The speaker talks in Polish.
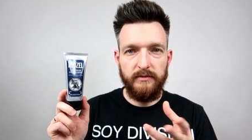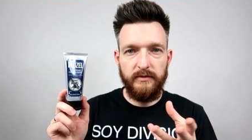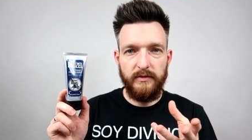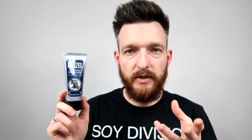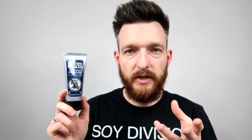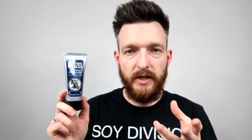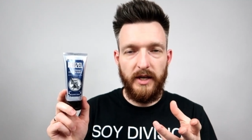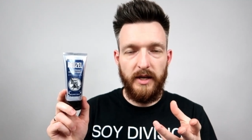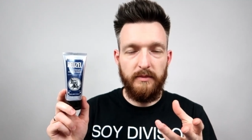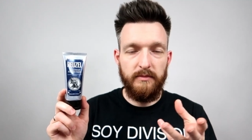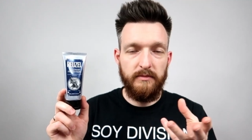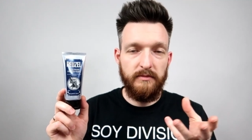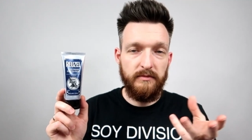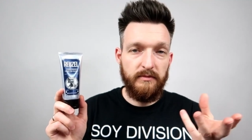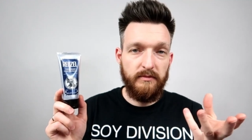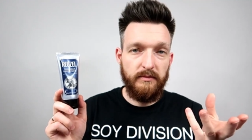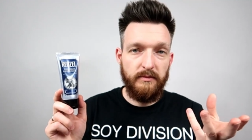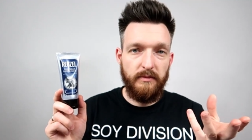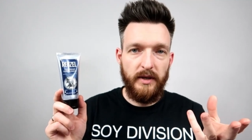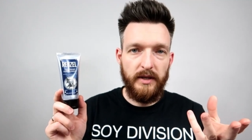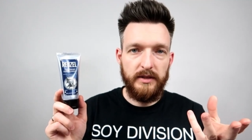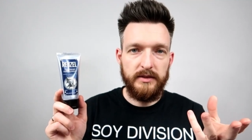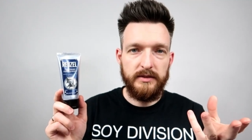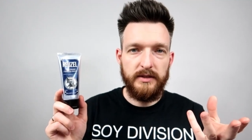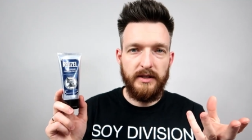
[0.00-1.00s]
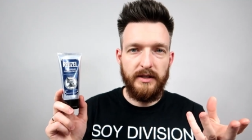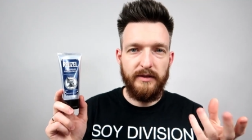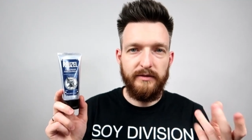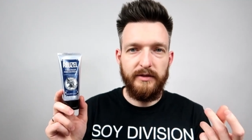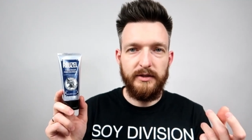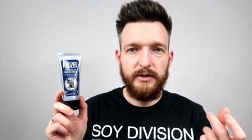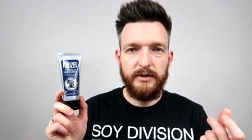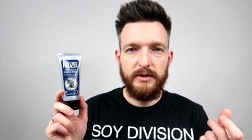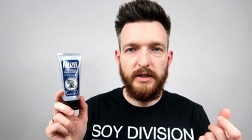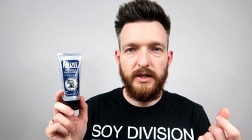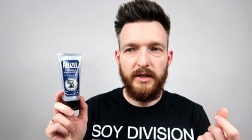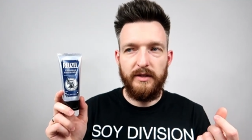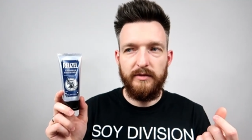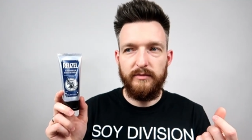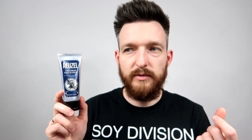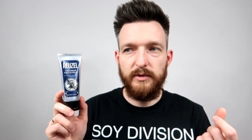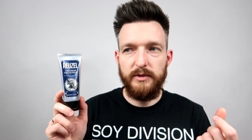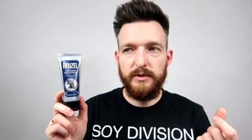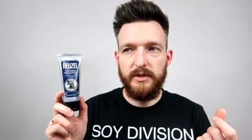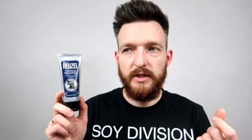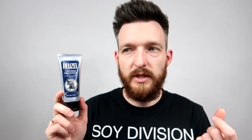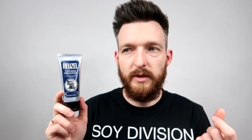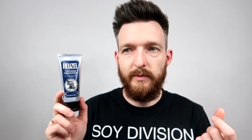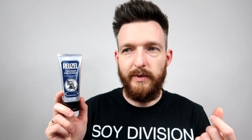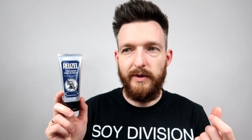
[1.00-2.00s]
krem, pasta wjeżdża na
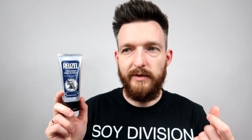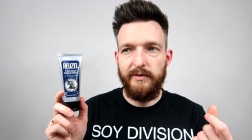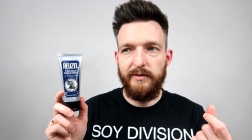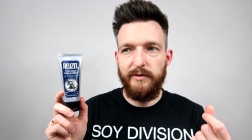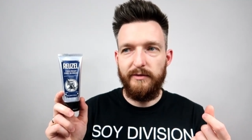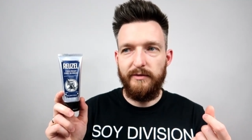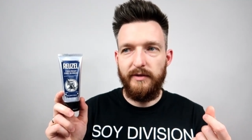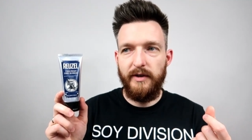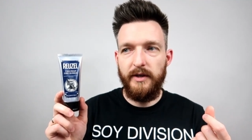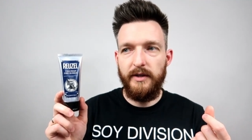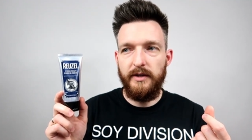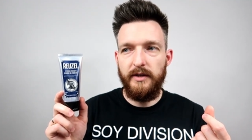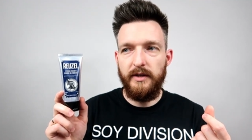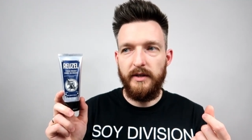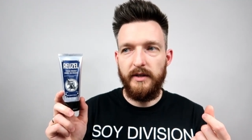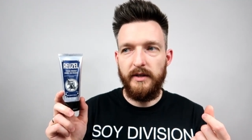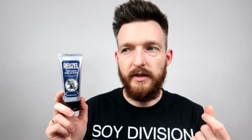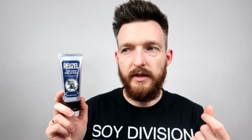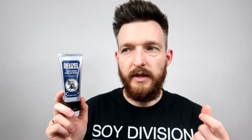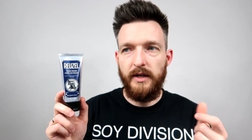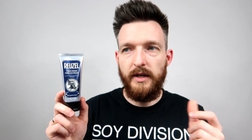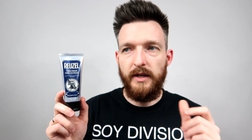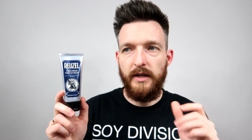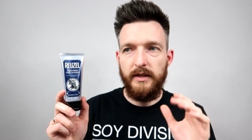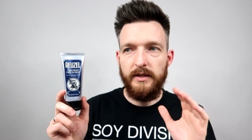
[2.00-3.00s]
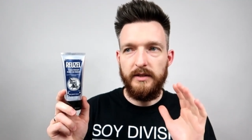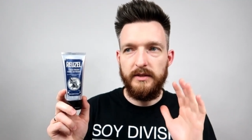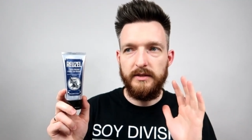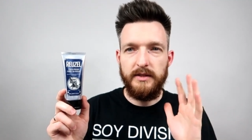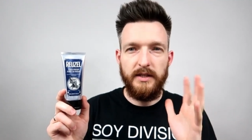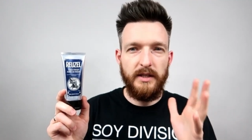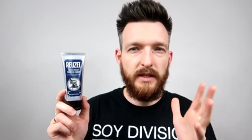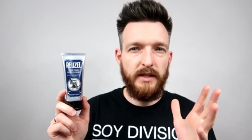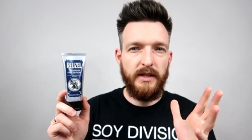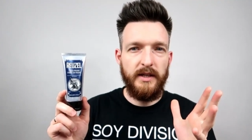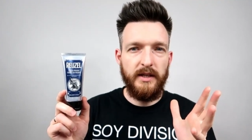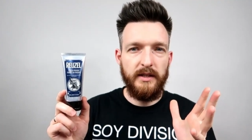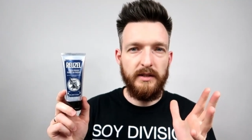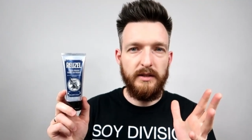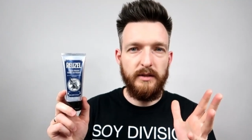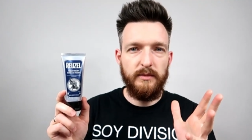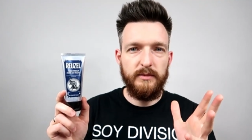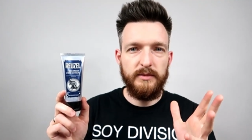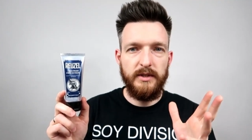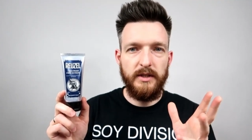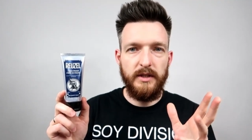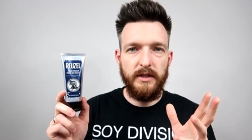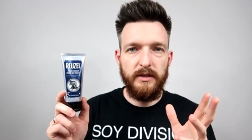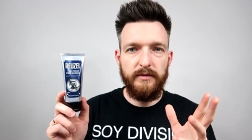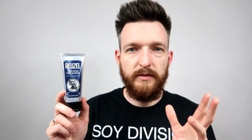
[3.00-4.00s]
włosy naprawdę fajnie, z delikatnym
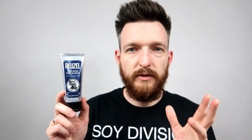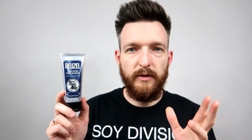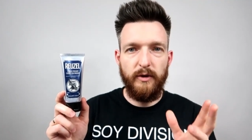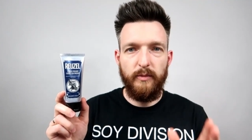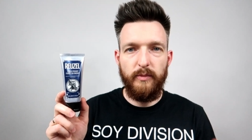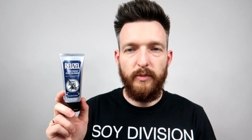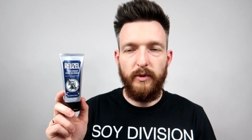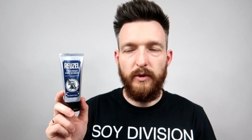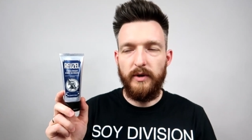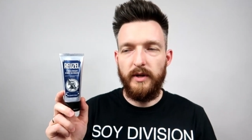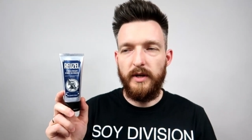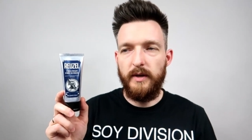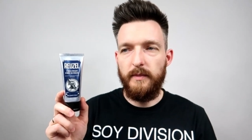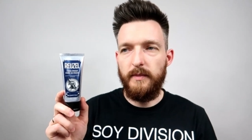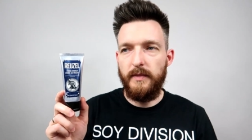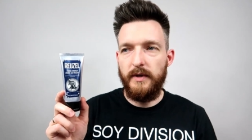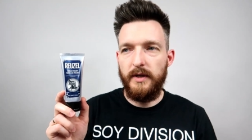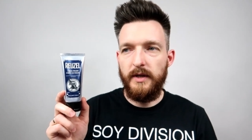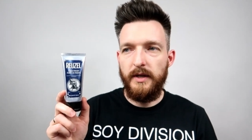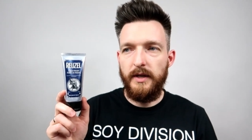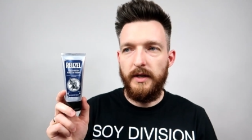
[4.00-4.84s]
zaledwie oporem.